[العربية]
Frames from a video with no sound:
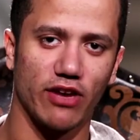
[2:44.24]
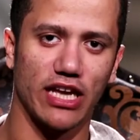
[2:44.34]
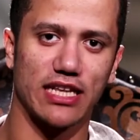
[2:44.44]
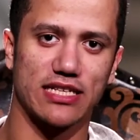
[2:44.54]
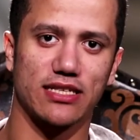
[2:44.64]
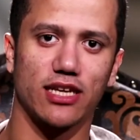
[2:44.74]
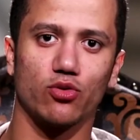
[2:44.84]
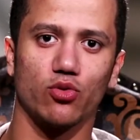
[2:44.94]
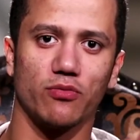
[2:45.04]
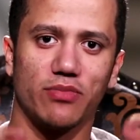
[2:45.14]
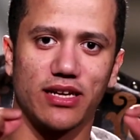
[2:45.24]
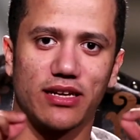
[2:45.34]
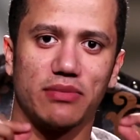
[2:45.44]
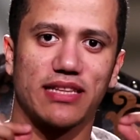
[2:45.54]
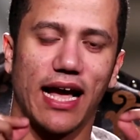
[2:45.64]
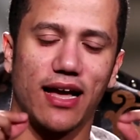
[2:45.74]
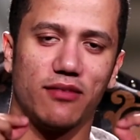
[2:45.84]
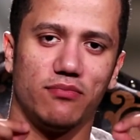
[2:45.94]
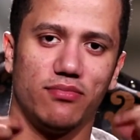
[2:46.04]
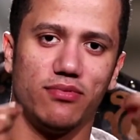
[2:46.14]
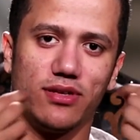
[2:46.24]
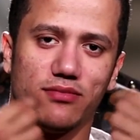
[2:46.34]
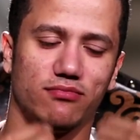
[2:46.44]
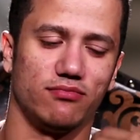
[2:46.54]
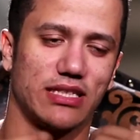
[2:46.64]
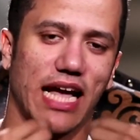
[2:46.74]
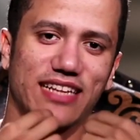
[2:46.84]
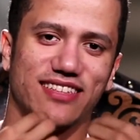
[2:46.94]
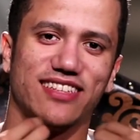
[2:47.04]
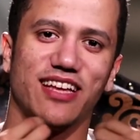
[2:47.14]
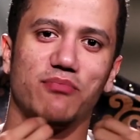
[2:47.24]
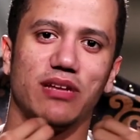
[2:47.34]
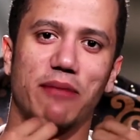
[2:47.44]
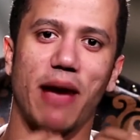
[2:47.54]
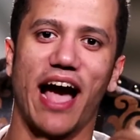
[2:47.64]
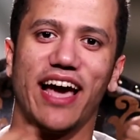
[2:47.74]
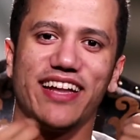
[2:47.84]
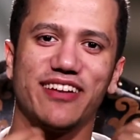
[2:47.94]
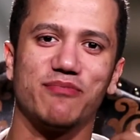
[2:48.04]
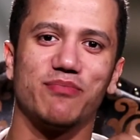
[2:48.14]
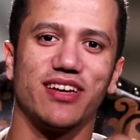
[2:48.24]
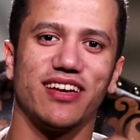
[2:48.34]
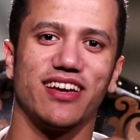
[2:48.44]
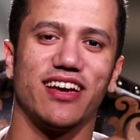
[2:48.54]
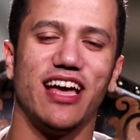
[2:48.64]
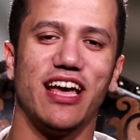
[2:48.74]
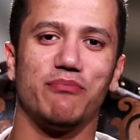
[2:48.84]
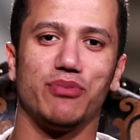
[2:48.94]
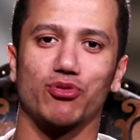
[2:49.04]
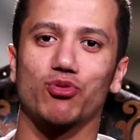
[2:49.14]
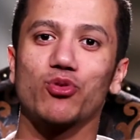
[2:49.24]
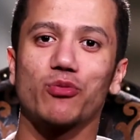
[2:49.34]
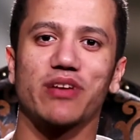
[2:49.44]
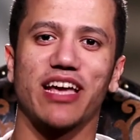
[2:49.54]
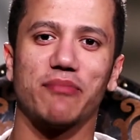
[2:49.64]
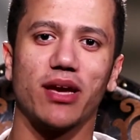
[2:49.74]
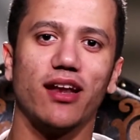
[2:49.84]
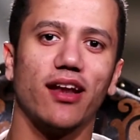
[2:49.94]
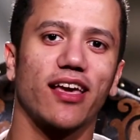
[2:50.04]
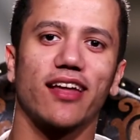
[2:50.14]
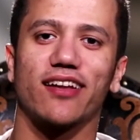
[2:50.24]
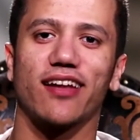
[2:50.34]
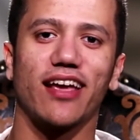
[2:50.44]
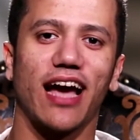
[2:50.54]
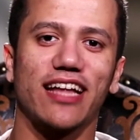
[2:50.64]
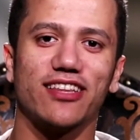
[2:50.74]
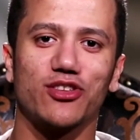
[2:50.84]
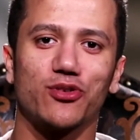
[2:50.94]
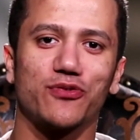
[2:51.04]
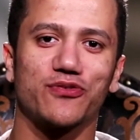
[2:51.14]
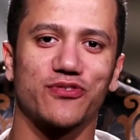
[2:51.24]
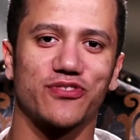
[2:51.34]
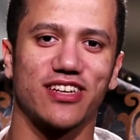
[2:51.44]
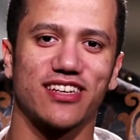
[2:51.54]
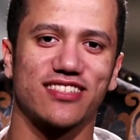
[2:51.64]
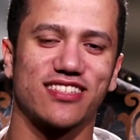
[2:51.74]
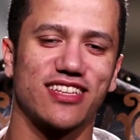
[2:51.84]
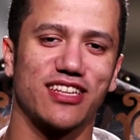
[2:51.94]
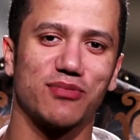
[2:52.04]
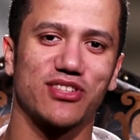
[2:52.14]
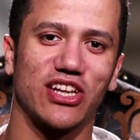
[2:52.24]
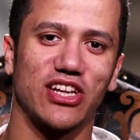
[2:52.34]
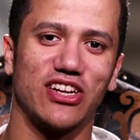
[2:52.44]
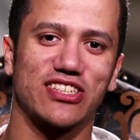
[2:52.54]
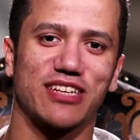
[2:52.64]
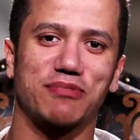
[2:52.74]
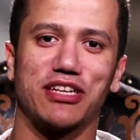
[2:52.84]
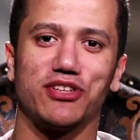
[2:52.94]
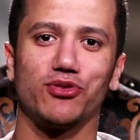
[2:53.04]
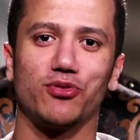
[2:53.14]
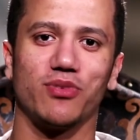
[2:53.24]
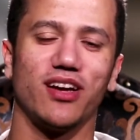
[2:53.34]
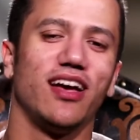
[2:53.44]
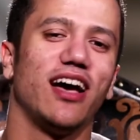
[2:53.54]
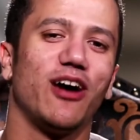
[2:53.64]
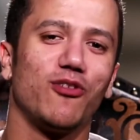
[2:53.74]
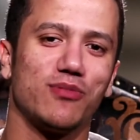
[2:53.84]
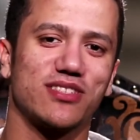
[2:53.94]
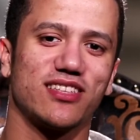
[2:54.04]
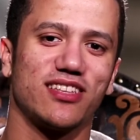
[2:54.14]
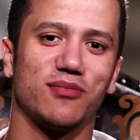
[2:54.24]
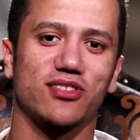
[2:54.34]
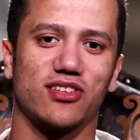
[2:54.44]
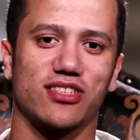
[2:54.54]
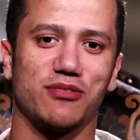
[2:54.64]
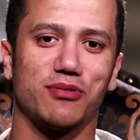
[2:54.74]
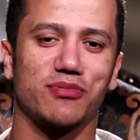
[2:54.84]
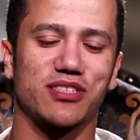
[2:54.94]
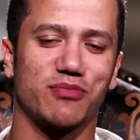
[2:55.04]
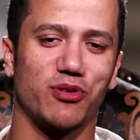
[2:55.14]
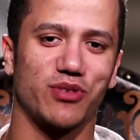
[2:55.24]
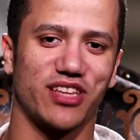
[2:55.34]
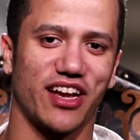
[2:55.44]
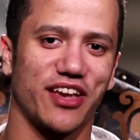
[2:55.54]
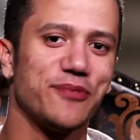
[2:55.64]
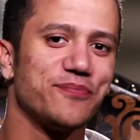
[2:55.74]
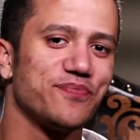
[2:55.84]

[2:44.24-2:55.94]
فكانت اسنانه بتح... متحدده بلمعان ب... بنور بجمال كان اي حد يشوف آه، سيدنا النبي صلى الله عليه وسلم كان يدوب اول ما سيدنا النبي صلى الله عليه وسلم يبتسم او بيضحك